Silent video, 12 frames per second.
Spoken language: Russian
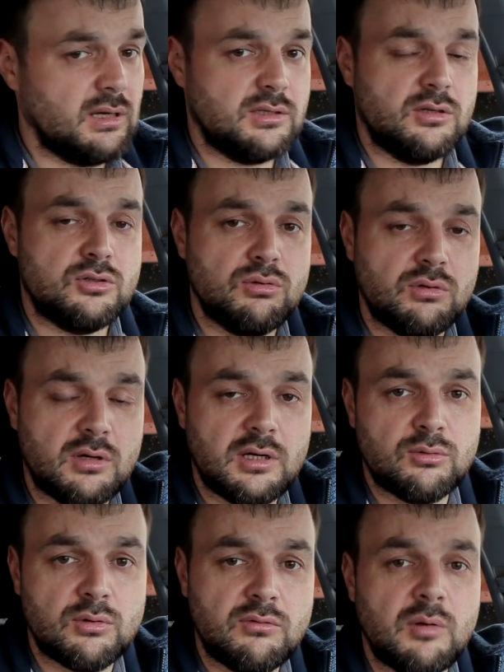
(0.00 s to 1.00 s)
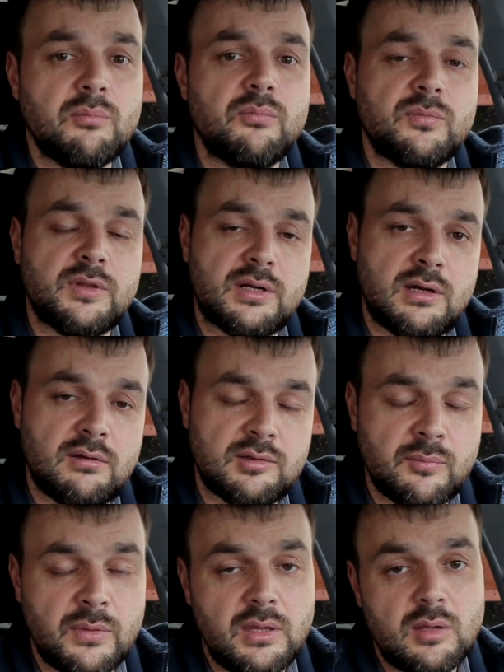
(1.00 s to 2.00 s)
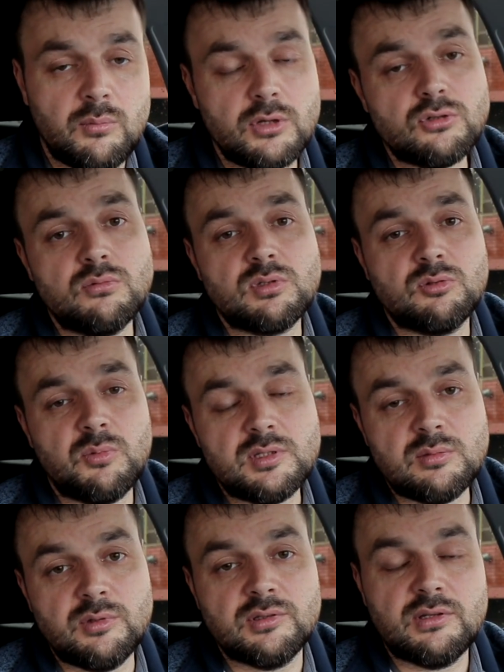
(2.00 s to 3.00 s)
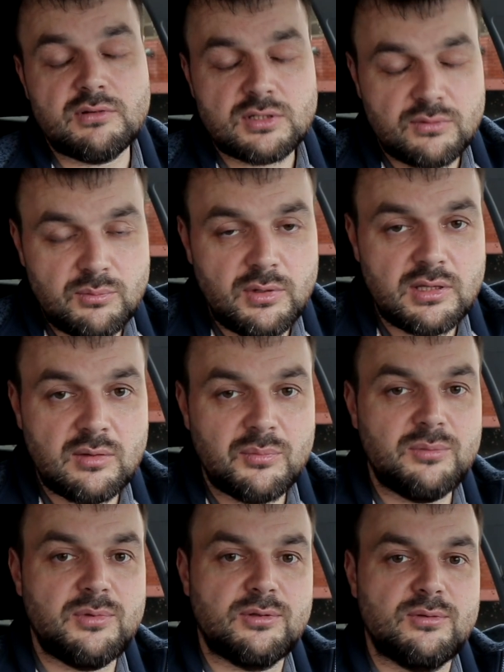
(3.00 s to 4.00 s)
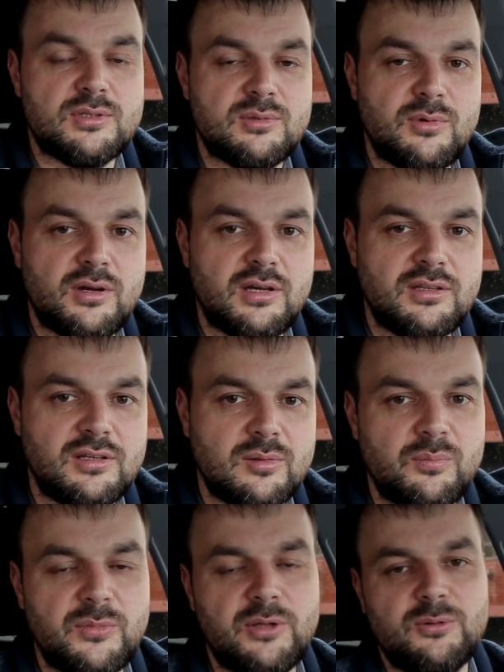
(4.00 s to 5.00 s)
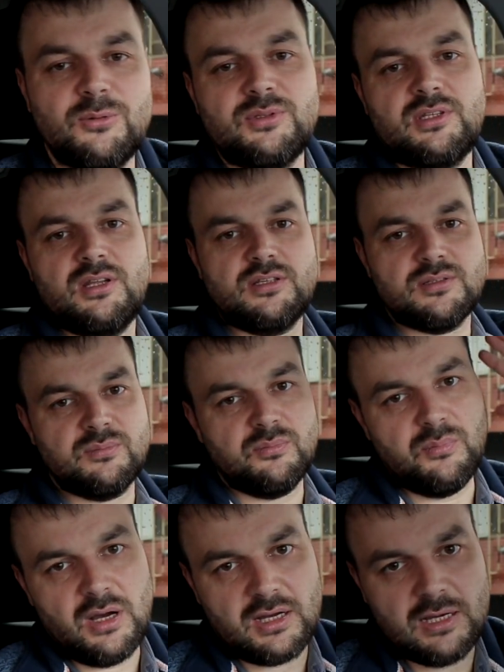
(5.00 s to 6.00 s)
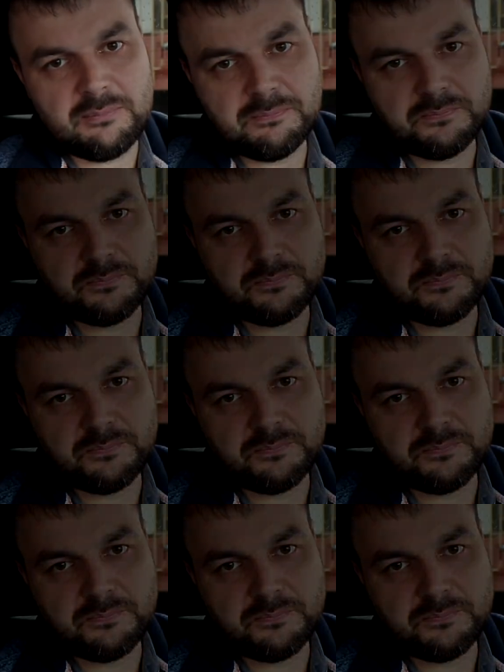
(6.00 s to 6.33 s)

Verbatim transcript: о тех щетках, которые вам нравятся. Большое всем спасибо за ваше внимание. Подписывайтесь на мои каналы. До новых встреч. Пока.